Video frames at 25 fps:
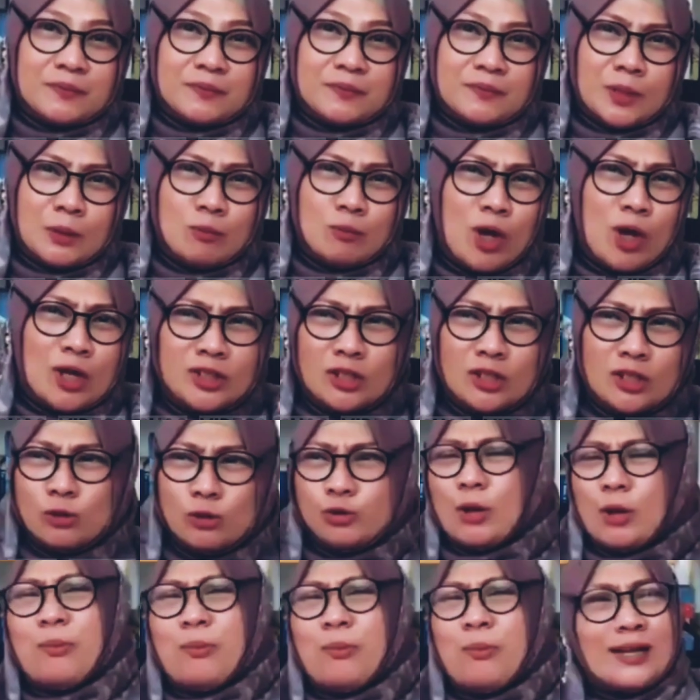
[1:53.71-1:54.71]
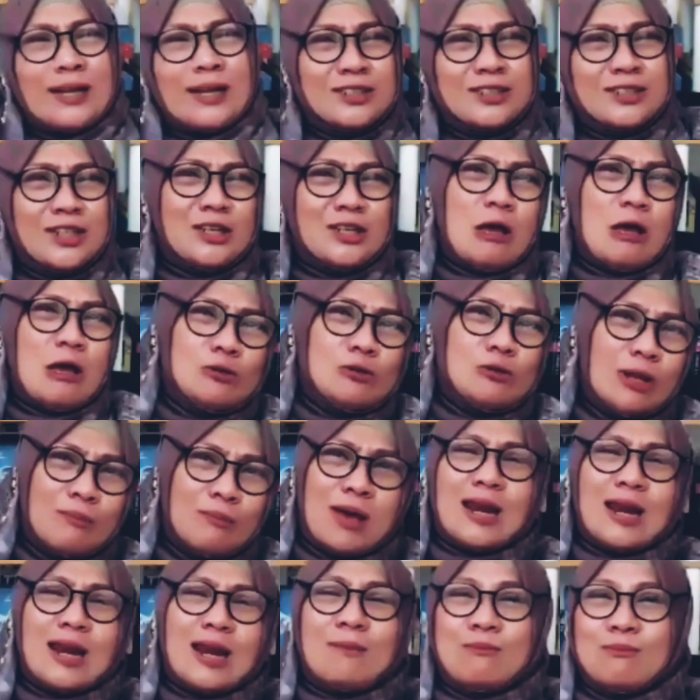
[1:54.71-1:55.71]
mau itu susah banget sih kita harus
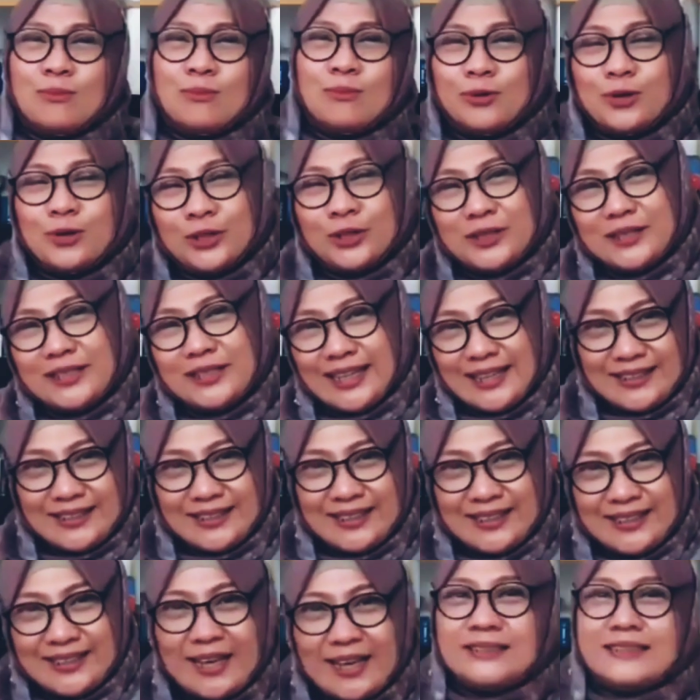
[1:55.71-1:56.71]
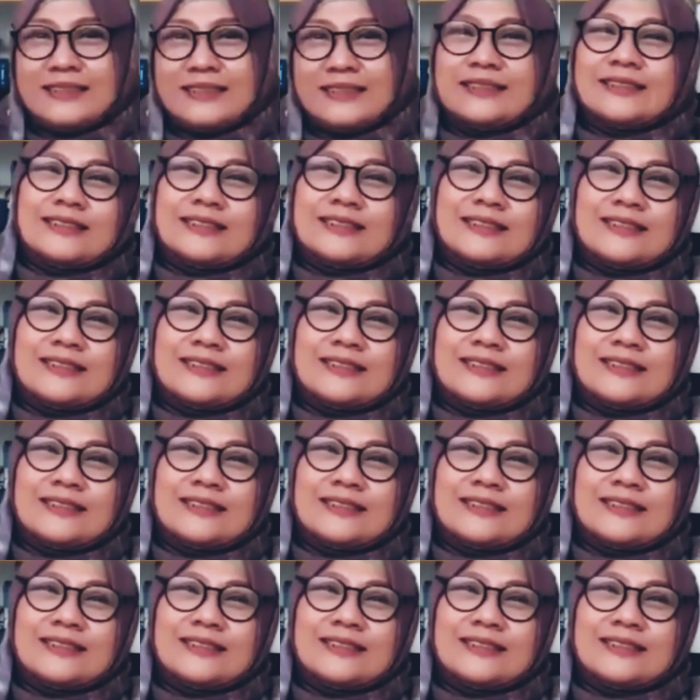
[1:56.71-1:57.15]
lemah lembut gitu ya.